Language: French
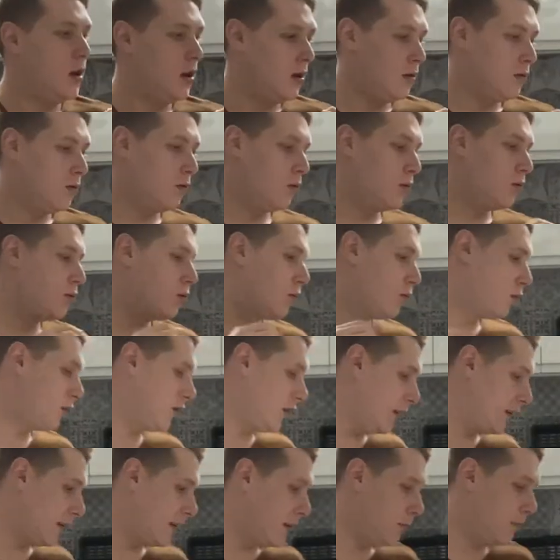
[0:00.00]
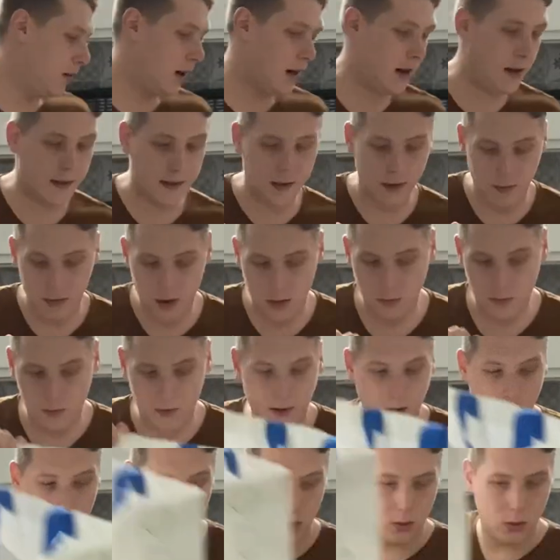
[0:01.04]
donc euh, ça c'est pareil, ça va nous
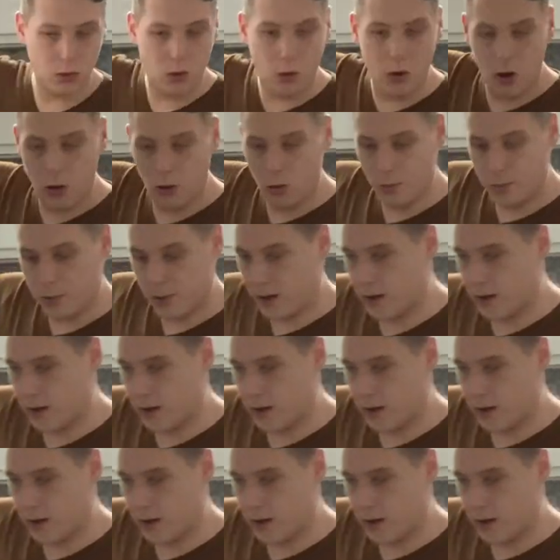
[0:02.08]
faire 2-3 repas